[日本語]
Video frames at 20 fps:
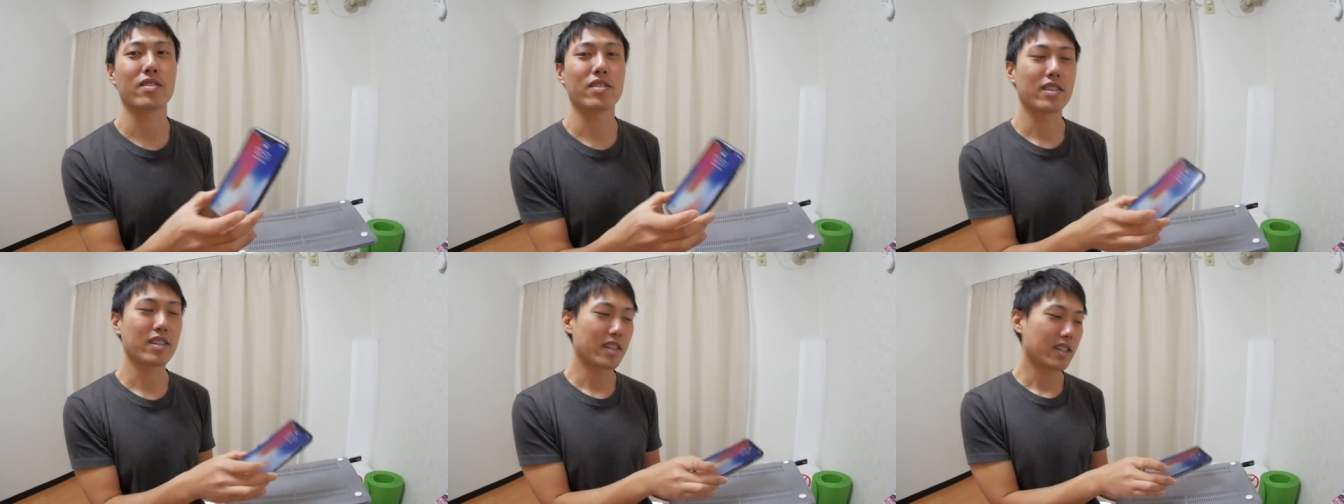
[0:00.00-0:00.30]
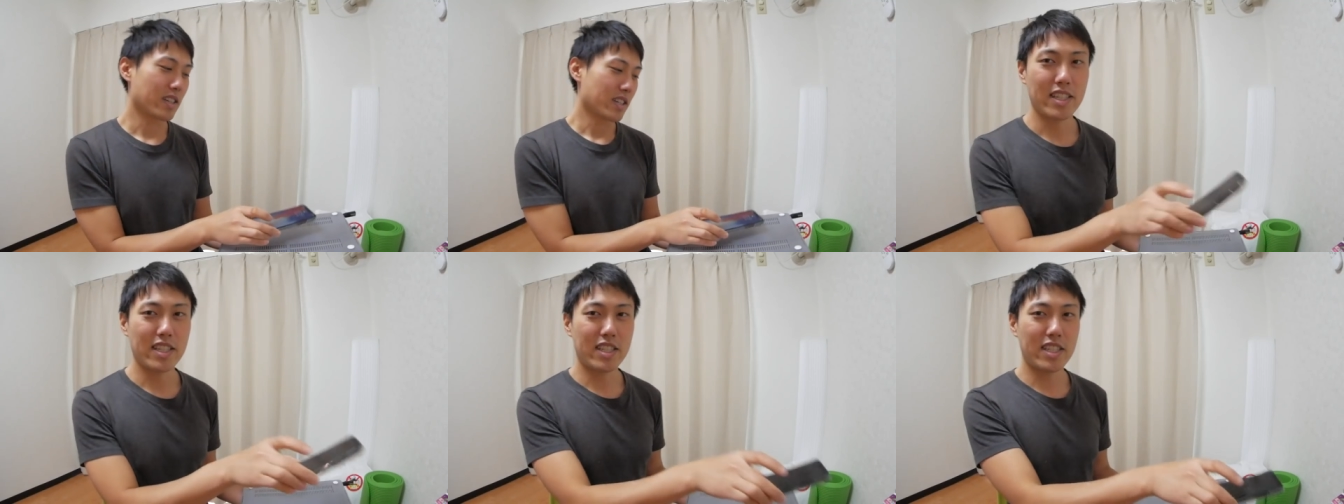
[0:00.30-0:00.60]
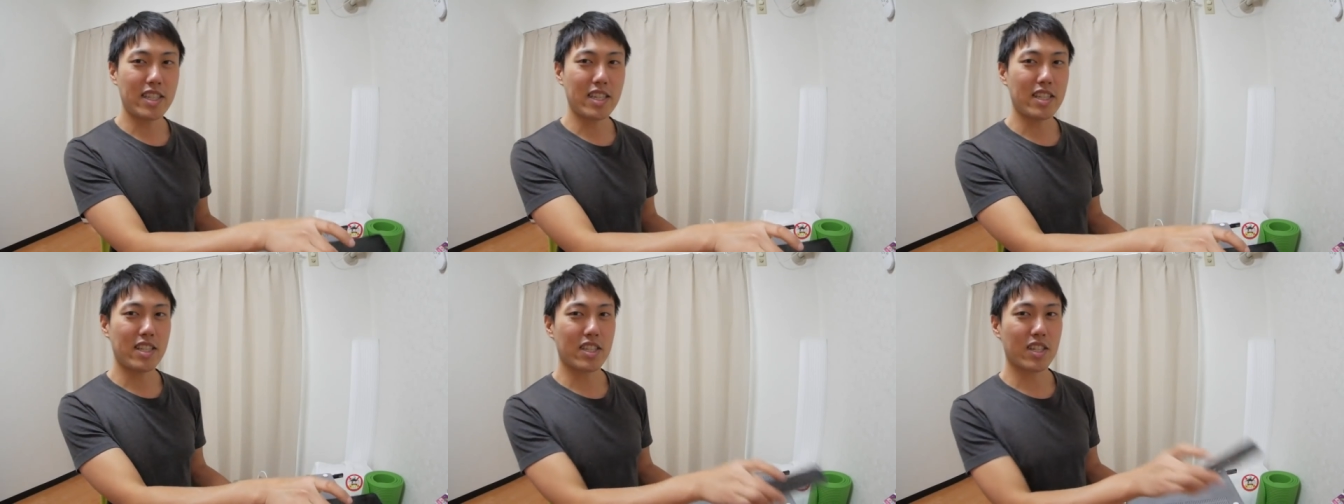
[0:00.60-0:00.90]
う、い
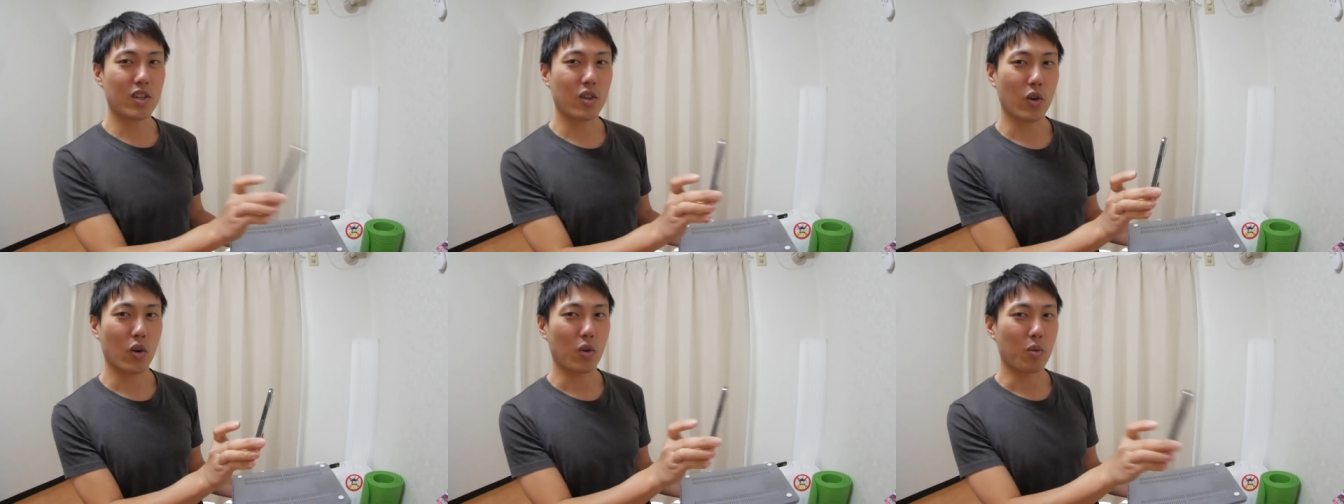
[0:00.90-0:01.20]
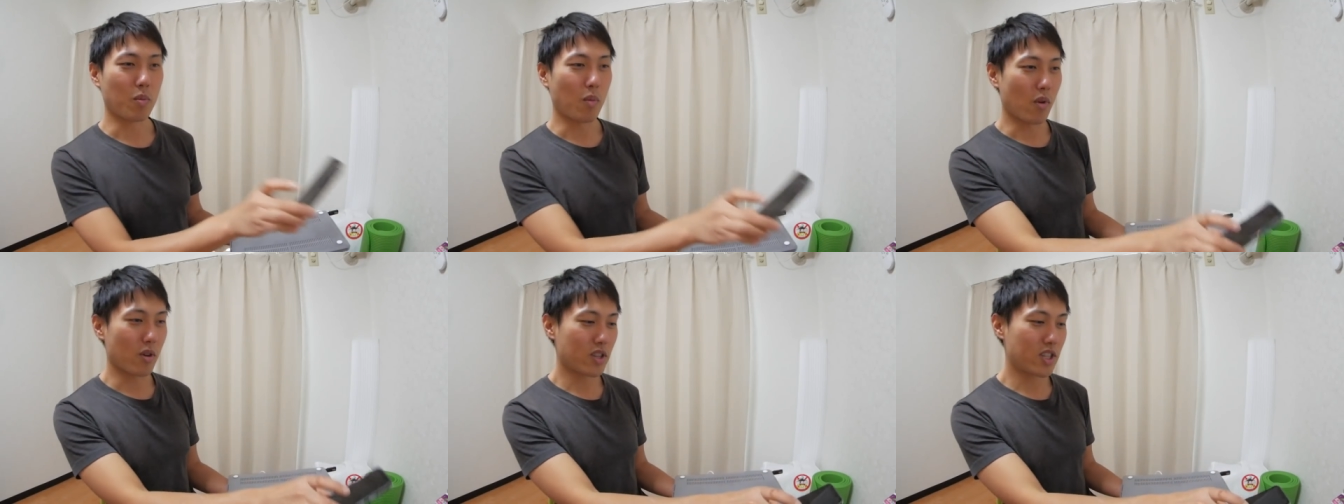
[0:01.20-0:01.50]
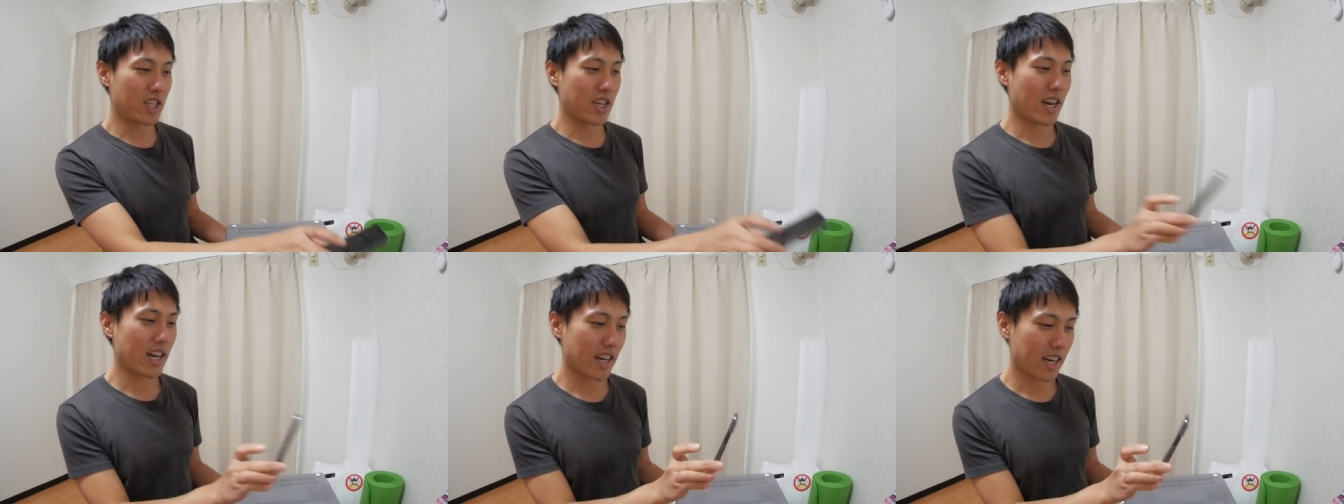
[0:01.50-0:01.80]
ちいちこう持
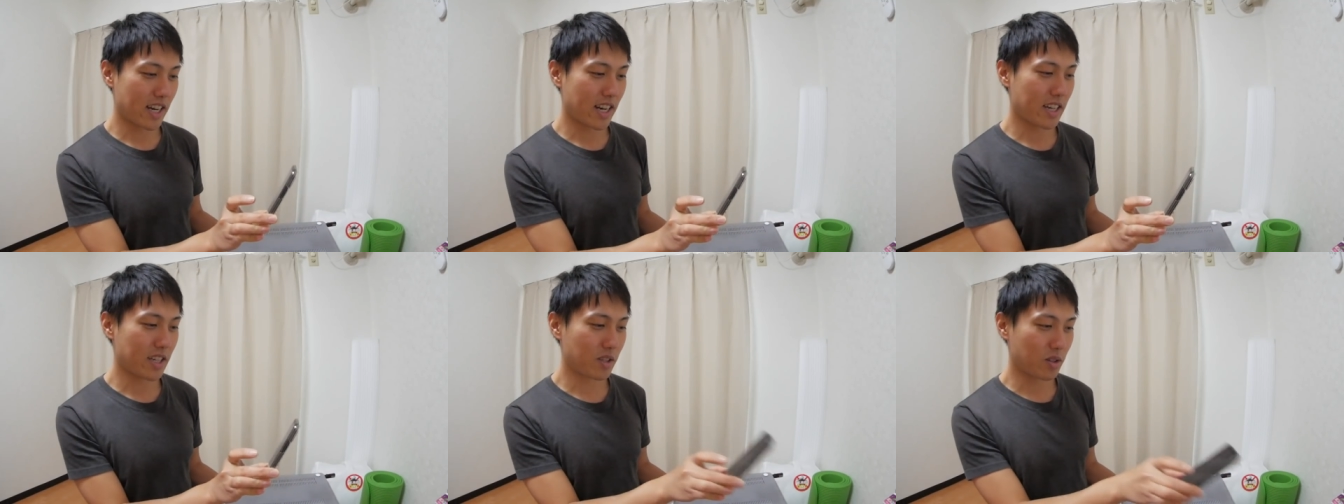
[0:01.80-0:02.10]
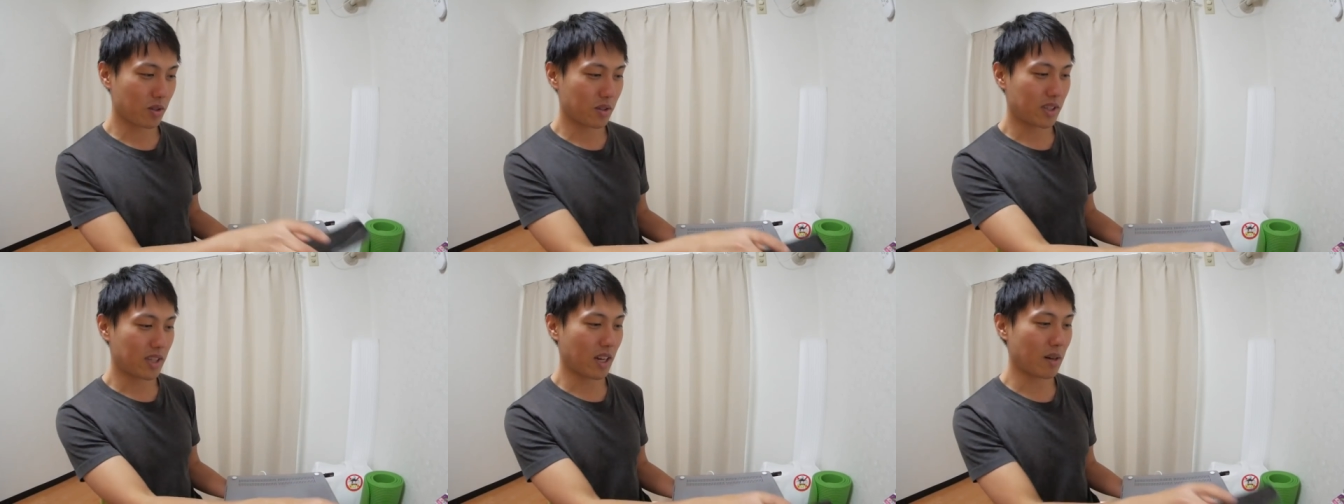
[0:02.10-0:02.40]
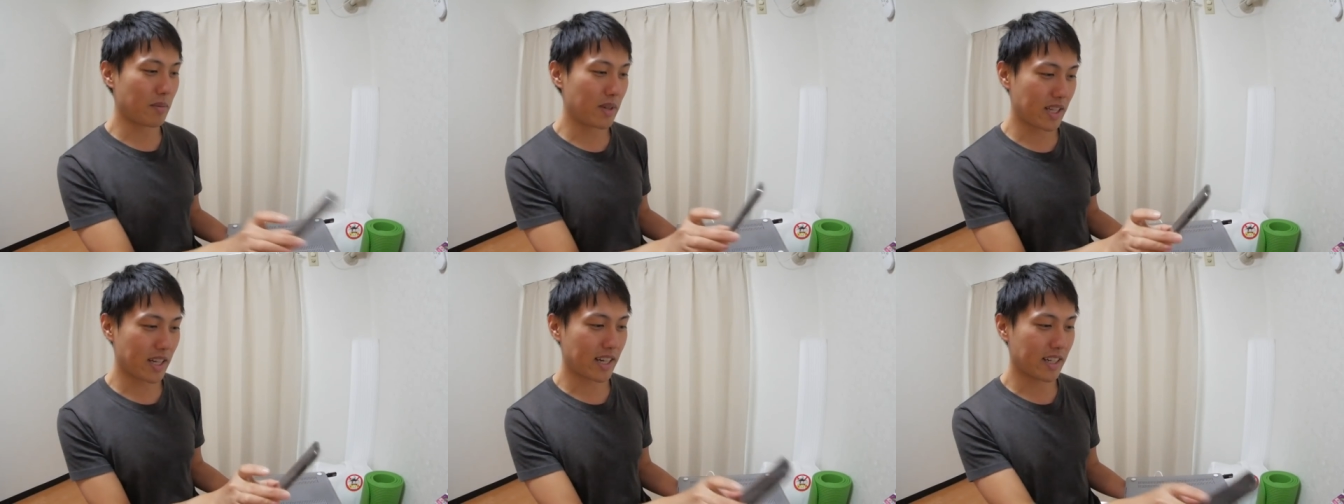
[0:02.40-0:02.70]
ち上げないと
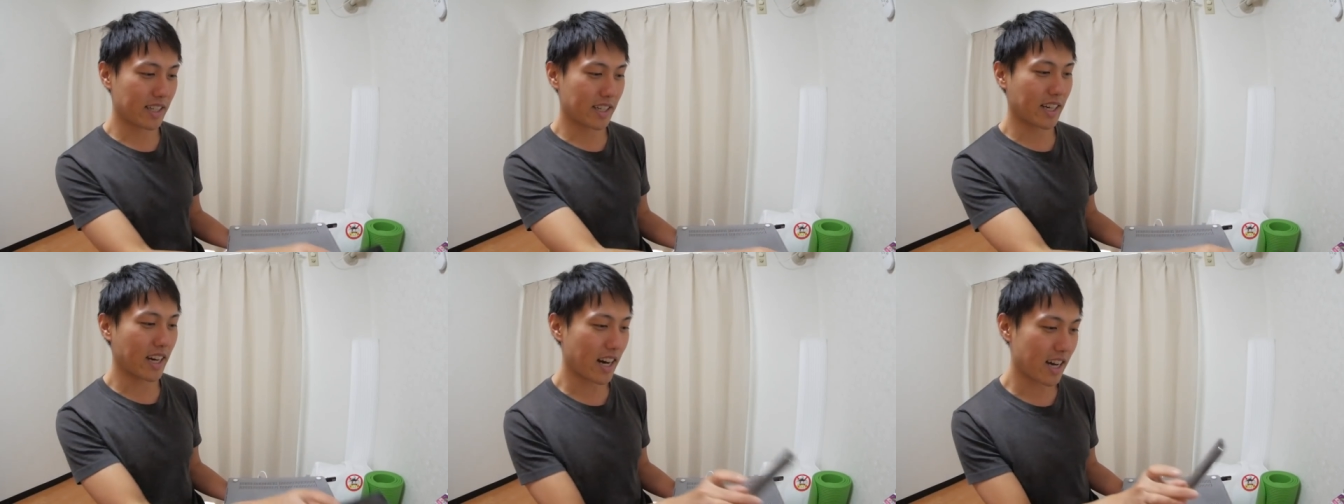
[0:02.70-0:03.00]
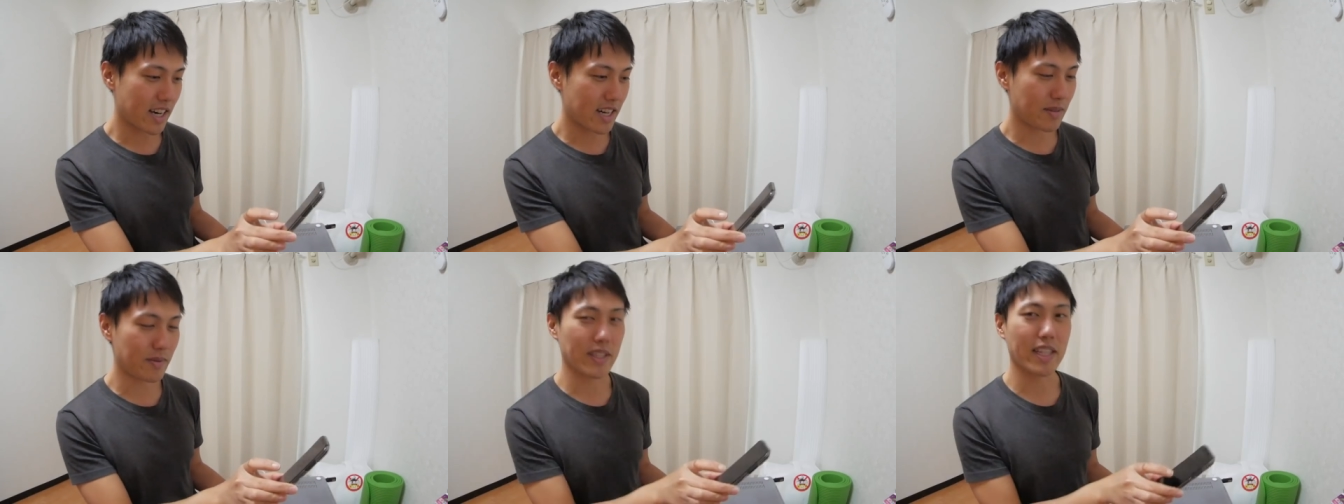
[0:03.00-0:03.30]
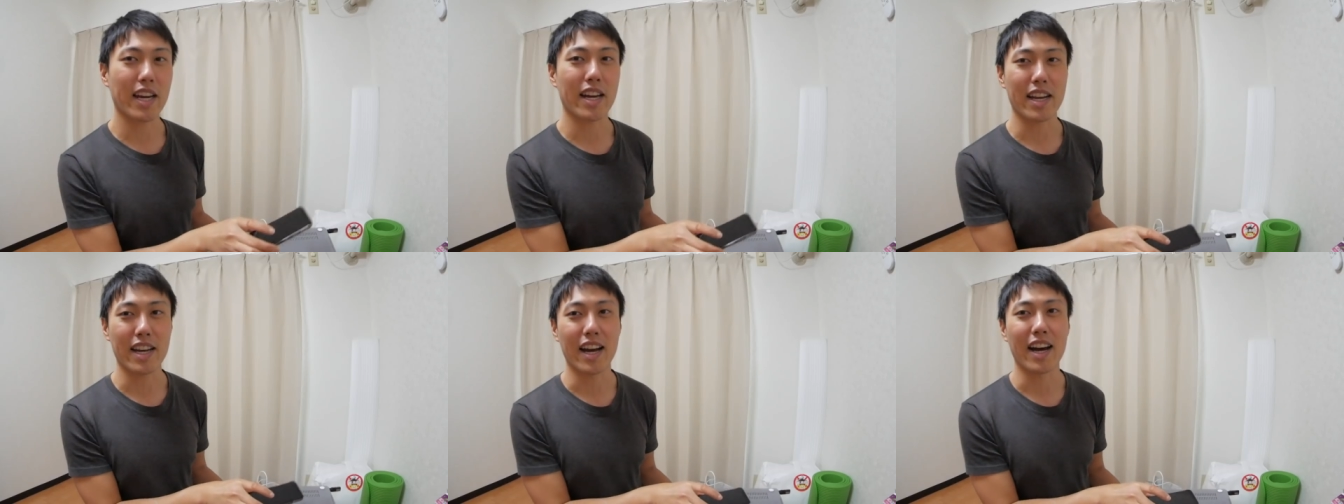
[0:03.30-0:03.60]
ダメなんかいみ
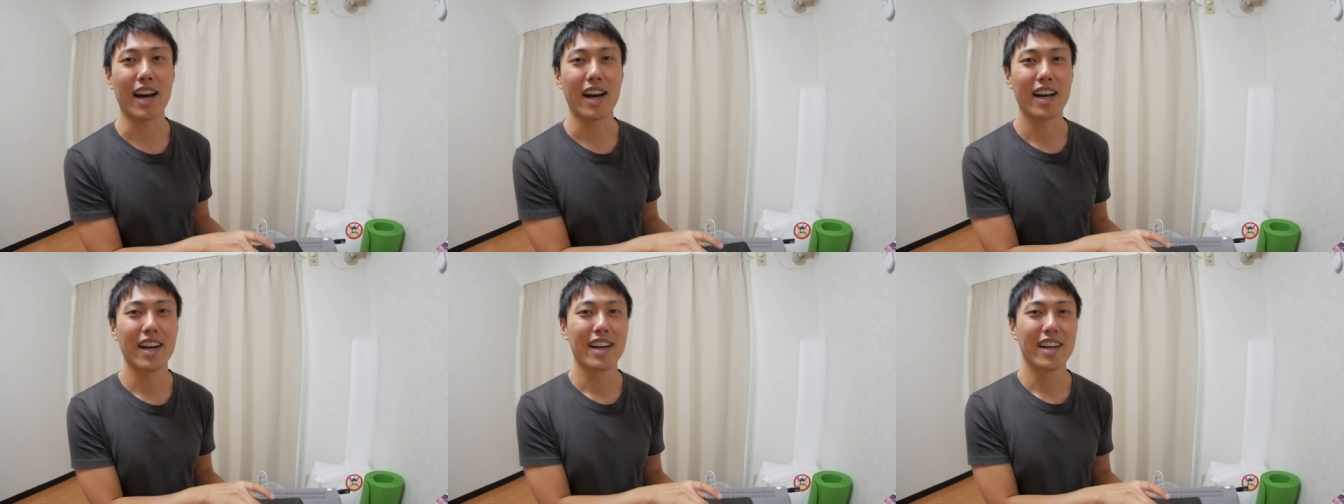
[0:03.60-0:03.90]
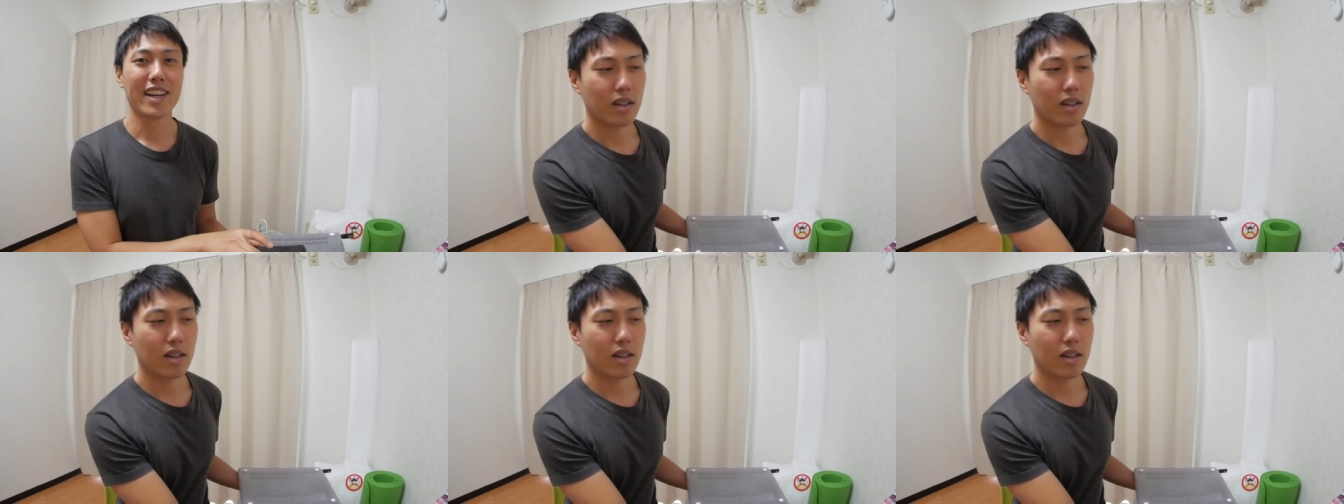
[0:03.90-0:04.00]
たいな、